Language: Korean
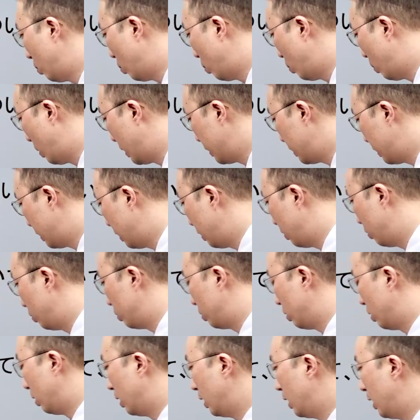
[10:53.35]

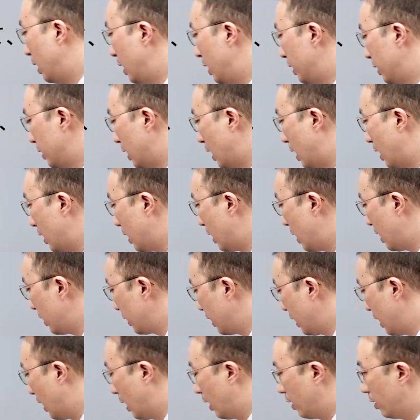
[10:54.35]
무카와세루죠.
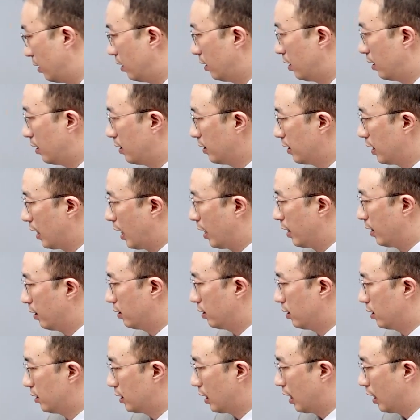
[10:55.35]
향하게 하는
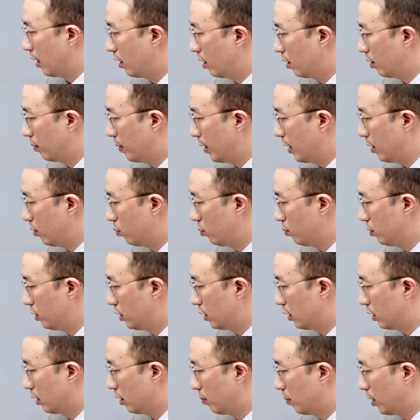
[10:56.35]
다이어트 산업의
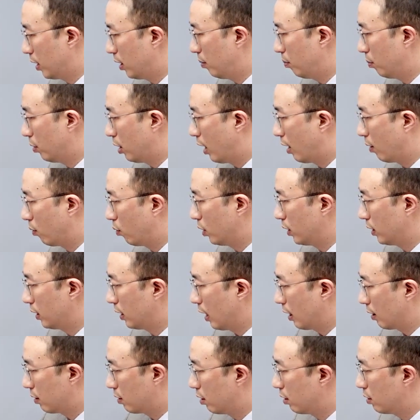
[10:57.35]
움직임을 뭐하고
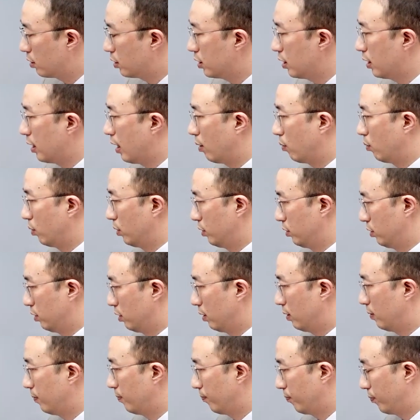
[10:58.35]
있다? 걱정하고
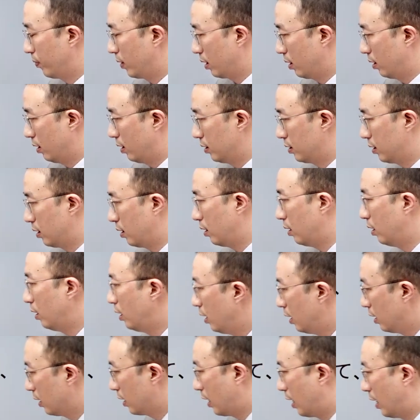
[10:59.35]
있죠. 그래서
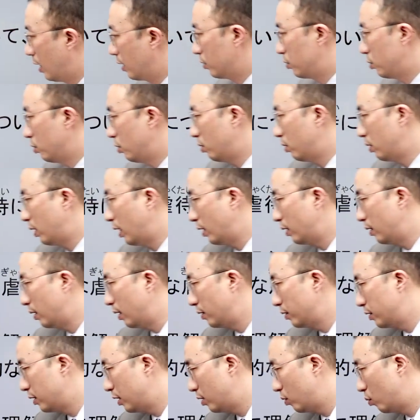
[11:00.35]
카조라는
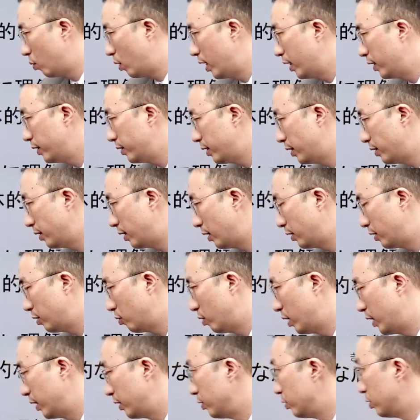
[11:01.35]
한자는 과잉되다 할 때
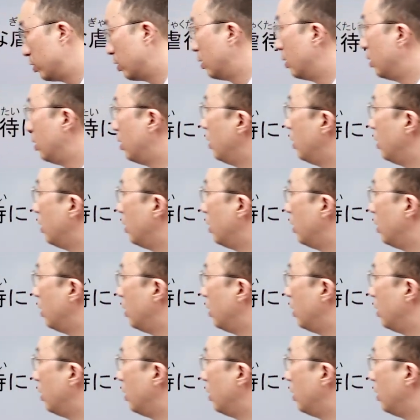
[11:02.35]
과잉이죠.